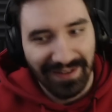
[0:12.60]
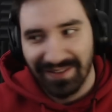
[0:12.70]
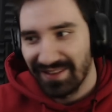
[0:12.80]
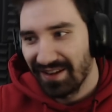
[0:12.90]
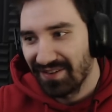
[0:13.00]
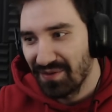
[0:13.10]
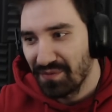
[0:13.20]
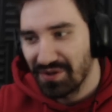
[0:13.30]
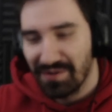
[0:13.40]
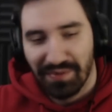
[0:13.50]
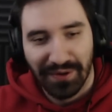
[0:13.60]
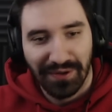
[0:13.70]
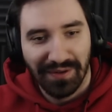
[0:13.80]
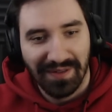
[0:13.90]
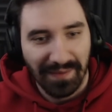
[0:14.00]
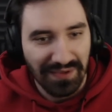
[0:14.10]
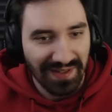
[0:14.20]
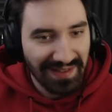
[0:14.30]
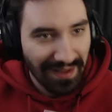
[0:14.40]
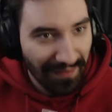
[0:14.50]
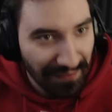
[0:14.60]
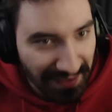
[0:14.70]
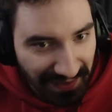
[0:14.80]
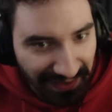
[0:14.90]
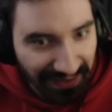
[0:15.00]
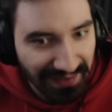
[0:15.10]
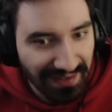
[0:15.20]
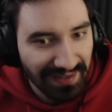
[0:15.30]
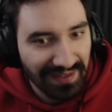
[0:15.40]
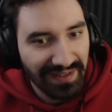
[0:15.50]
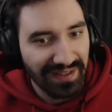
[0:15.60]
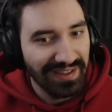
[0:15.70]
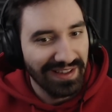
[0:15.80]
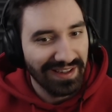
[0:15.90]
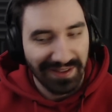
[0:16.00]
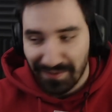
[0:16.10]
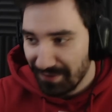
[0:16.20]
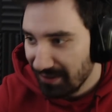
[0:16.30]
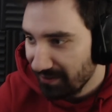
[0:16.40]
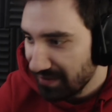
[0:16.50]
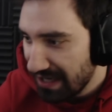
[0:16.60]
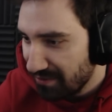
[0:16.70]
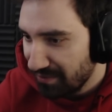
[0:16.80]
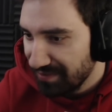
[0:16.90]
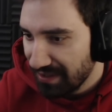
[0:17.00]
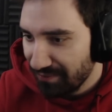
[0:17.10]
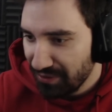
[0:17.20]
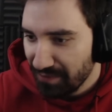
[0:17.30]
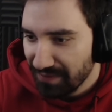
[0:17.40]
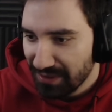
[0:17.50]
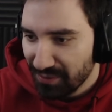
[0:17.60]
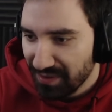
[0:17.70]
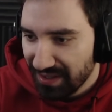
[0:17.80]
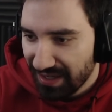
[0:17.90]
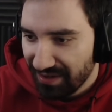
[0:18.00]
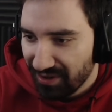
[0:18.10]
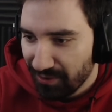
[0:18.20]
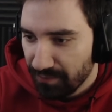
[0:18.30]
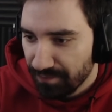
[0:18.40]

Także może pokrótce przedstawię wszystko co i jak to wyglądało. Wstawiłem na drugi kanał